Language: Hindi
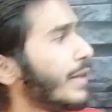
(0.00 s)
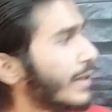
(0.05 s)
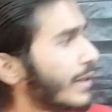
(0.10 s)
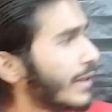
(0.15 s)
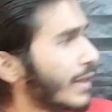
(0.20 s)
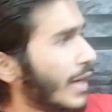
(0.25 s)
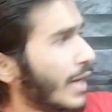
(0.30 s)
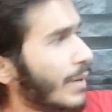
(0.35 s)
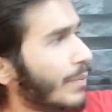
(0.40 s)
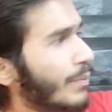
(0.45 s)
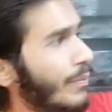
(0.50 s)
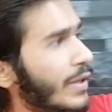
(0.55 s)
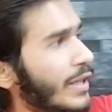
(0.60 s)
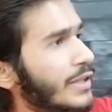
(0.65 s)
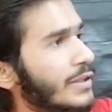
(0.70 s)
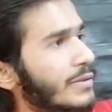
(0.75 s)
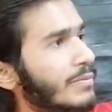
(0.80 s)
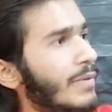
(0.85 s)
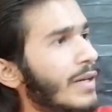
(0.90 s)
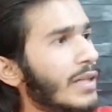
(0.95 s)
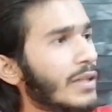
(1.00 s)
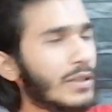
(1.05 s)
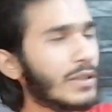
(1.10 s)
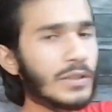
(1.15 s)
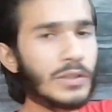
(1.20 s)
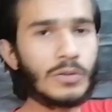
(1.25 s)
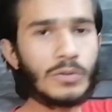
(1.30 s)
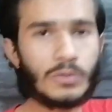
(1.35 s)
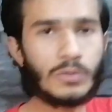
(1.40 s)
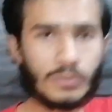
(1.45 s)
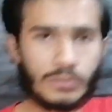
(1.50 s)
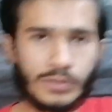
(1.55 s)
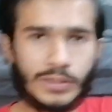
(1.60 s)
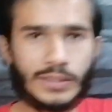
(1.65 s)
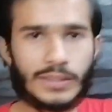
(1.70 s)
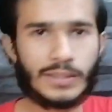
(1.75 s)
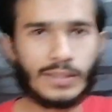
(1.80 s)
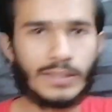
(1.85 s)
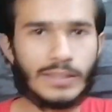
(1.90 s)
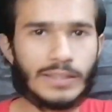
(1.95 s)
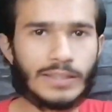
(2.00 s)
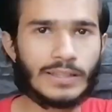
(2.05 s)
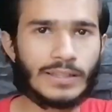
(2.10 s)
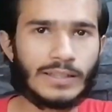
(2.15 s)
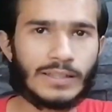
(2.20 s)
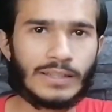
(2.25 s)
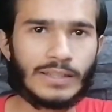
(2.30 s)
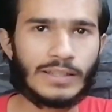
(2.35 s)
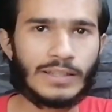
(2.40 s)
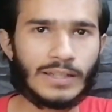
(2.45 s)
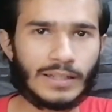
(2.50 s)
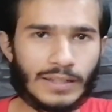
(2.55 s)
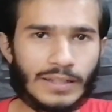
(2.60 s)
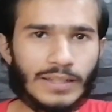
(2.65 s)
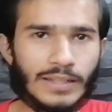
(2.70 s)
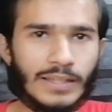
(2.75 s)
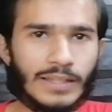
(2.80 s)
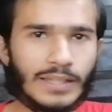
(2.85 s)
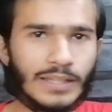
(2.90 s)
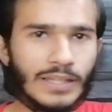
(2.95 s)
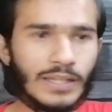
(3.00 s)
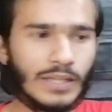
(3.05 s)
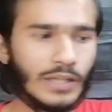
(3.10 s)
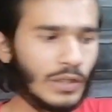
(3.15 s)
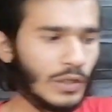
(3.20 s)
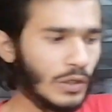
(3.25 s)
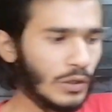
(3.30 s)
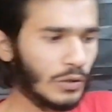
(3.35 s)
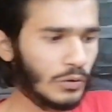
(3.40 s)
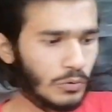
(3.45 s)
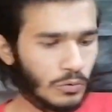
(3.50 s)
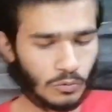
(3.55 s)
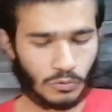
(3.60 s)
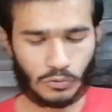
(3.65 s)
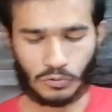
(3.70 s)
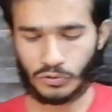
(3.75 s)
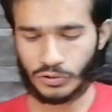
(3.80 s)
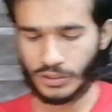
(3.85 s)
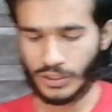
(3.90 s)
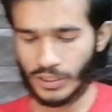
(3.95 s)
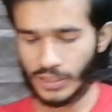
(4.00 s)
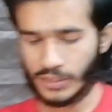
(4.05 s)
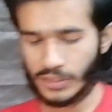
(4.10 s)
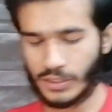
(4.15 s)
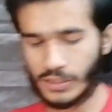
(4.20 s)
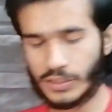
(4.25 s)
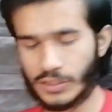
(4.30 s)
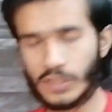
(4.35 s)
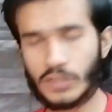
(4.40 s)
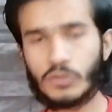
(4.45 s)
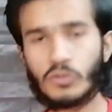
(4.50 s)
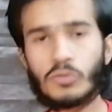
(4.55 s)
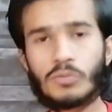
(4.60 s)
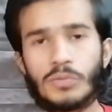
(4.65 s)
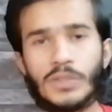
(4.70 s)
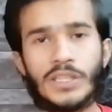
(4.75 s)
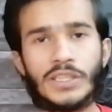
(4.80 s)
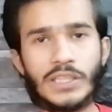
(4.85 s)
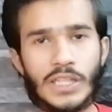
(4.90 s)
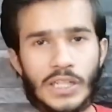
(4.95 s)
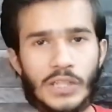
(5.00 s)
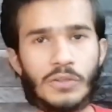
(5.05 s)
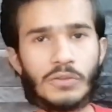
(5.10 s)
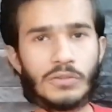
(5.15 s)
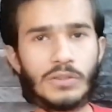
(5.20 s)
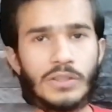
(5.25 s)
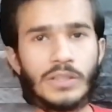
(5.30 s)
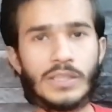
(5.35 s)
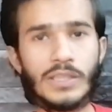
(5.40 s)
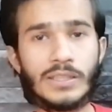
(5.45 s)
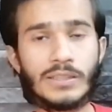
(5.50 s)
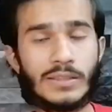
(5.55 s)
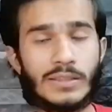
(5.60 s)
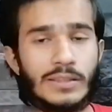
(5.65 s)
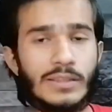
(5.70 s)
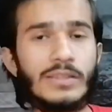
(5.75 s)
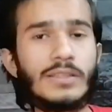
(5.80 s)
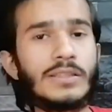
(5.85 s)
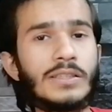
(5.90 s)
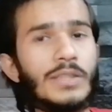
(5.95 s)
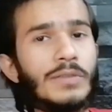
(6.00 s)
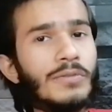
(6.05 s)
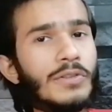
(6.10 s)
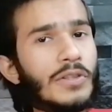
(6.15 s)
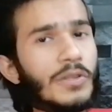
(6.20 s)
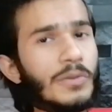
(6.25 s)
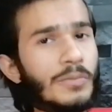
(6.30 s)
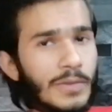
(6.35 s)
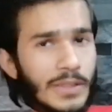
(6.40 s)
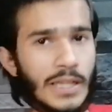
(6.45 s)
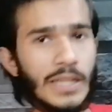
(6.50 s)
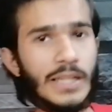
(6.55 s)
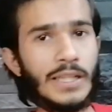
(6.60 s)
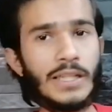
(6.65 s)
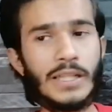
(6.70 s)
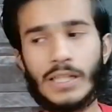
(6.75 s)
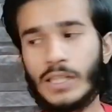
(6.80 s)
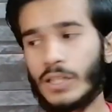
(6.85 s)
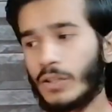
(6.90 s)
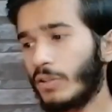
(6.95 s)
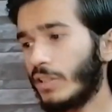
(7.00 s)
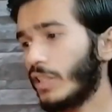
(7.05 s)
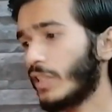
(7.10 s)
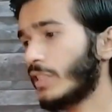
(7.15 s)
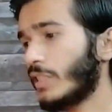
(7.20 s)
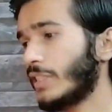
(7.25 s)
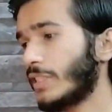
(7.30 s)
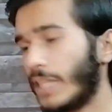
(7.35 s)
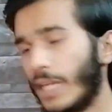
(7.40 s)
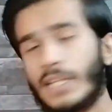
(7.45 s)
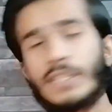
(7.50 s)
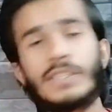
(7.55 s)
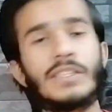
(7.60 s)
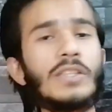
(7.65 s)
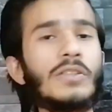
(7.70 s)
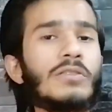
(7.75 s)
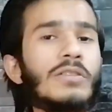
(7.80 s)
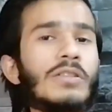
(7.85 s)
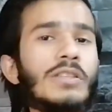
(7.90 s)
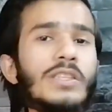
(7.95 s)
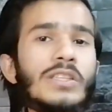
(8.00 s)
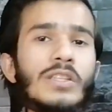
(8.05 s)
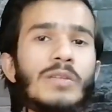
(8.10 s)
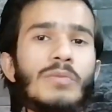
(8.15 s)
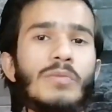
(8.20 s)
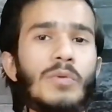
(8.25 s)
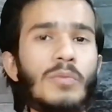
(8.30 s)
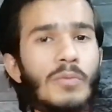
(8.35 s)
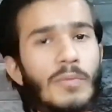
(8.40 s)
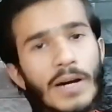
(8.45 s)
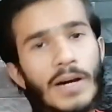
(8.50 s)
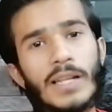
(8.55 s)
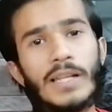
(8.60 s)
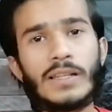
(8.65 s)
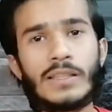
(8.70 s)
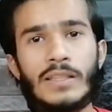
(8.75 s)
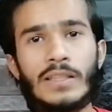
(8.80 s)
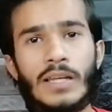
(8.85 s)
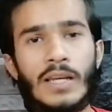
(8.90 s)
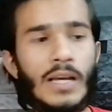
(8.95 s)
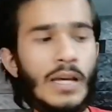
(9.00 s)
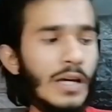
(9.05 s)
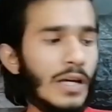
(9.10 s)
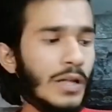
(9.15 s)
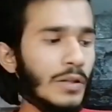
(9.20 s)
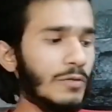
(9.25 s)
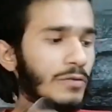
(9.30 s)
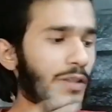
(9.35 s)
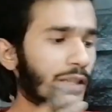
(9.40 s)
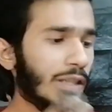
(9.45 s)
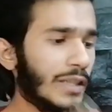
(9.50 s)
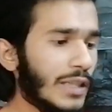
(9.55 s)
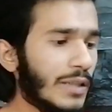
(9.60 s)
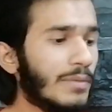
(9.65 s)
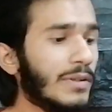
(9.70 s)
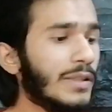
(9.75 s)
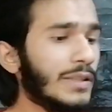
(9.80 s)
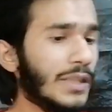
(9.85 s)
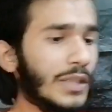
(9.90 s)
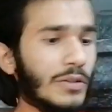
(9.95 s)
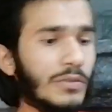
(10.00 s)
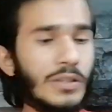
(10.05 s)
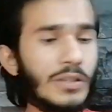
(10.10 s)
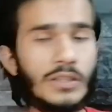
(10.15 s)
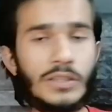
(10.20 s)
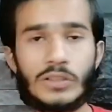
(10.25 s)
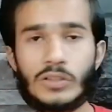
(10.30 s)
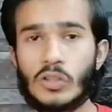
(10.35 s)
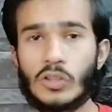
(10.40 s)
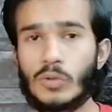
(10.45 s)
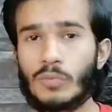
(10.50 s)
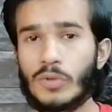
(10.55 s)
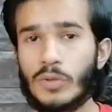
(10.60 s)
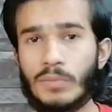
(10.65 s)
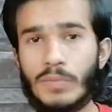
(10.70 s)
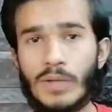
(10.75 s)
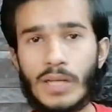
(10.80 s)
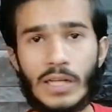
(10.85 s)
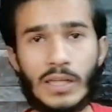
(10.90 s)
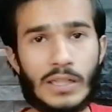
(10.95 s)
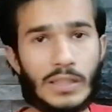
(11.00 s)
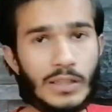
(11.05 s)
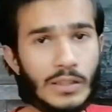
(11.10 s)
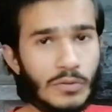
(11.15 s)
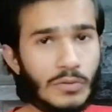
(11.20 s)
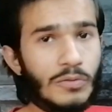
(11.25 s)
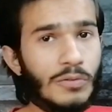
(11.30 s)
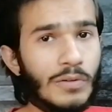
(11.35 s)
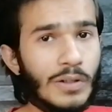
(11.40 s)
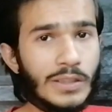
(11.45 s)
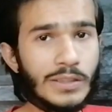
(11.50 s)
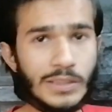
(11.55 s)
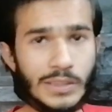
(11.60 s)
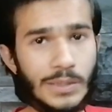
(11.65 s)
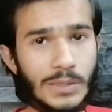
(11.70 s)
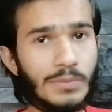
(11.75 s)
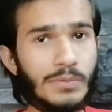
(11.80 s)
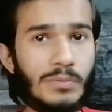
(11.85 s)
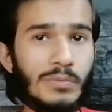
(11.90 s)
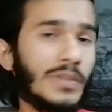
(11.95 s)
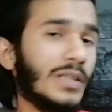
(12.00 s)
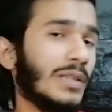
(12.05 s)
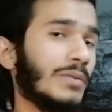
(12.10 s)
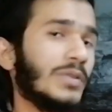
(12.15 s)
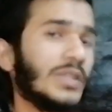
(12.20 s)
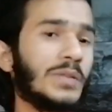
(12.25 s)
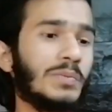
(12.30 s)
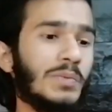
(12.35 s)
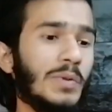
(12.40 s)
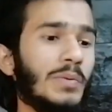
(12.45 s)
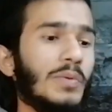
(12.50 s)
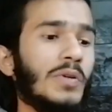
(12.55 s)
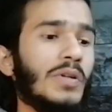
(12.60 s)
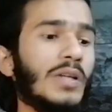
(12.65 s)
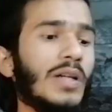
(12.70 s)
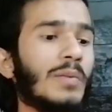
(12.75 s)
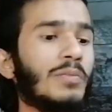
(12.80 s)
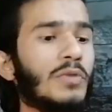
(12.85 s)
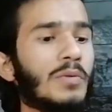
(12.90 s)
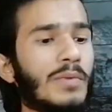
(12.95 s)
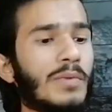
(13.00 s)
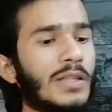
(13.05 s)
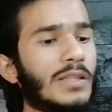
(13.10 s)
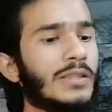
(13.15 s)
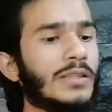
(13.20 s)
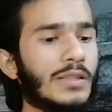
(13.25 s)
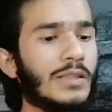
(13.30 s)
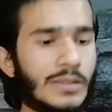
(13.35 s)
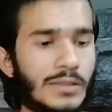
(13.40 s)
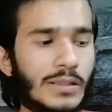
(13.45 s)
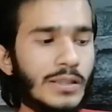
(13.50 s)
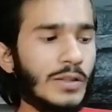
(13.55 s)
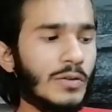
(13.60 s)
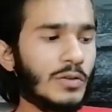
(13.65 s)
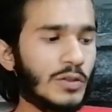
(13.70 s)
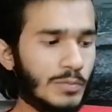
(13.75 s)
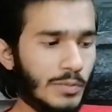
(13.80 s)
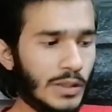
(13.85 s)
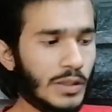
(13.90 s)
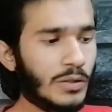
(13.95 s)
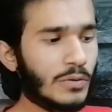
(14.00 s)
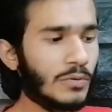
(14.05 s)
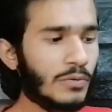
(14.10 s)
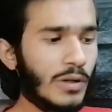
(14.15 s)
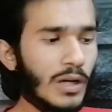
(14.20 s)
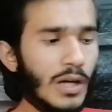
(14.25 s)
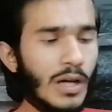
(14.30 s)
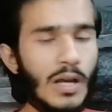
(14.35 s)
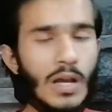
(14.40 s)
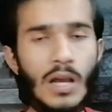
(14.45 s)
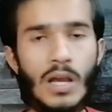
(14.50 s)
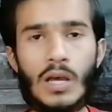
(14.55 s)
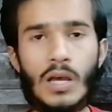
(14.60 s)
ये कैप मैं इस्तेमाल करता हूँ उसी के लिए ठीक है ना तो ये चीज़ें दो मुझे चाहिए होती है सीरीज की वीडियो बनाने के लिए और एक स्टैंड चाहिए होता है जिसके ऊपर मोबाइल रखना है दूसरा टेबल चाहिए होता है जिसके ऊपर मैं रखूँगा स्क्रिप्ट मतलब जिस पे भी अब तो मैं रजिस्टर्ड है उस पर रखूँगा